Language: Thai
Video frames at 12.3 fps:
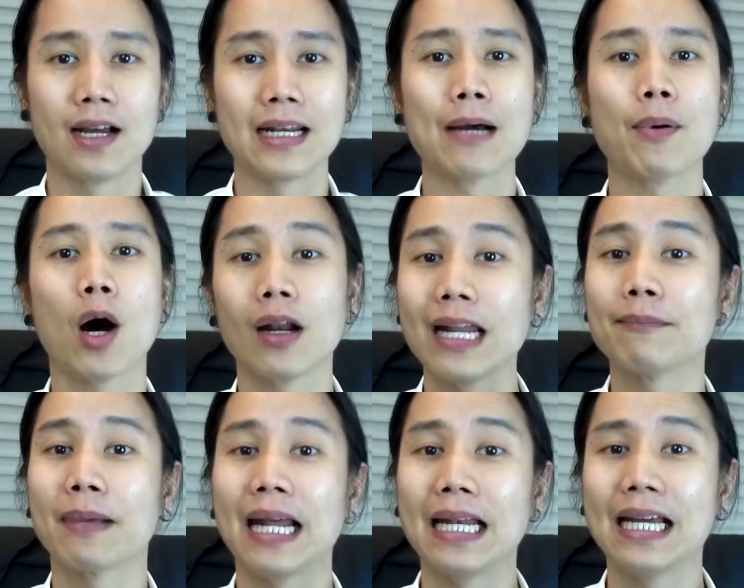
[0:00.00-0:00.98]
และพอเล่น
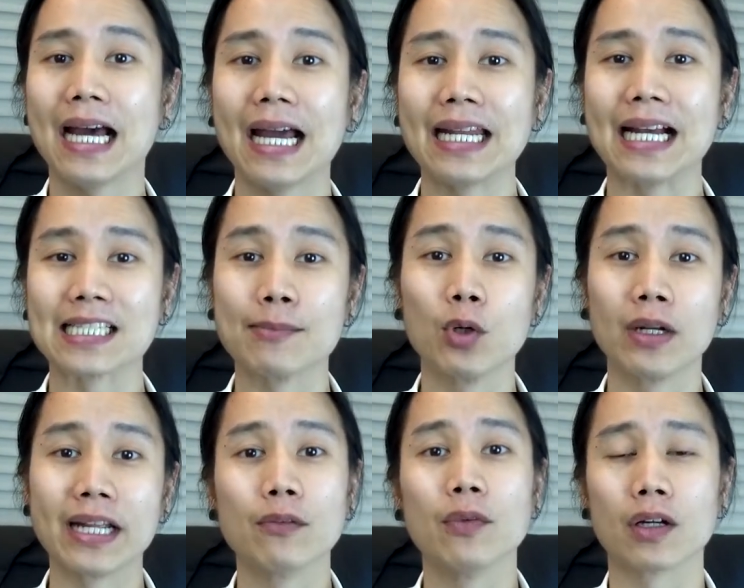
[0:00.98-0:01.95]
ไปเรื่อยๆ เนี่ยจำนวน
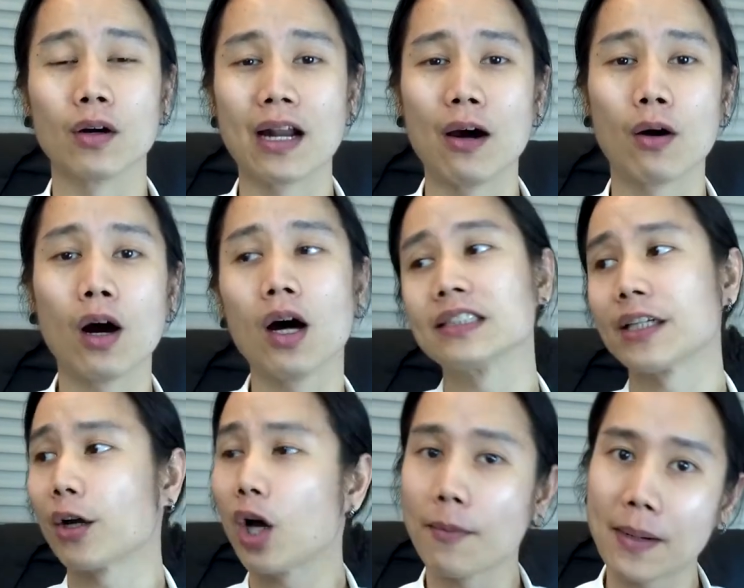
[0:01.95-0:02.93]
เวอร์ตของเราก็จะ
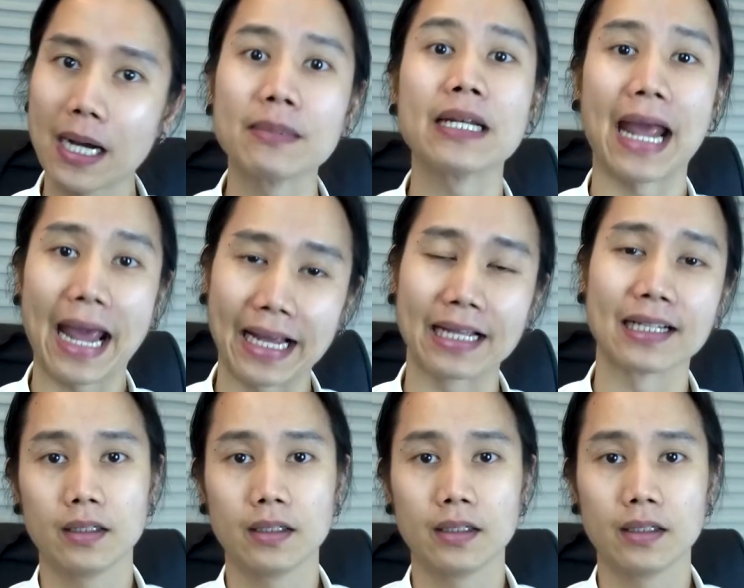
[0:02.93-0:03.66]
ค่อยๆ เพิ่มขึ้นเอง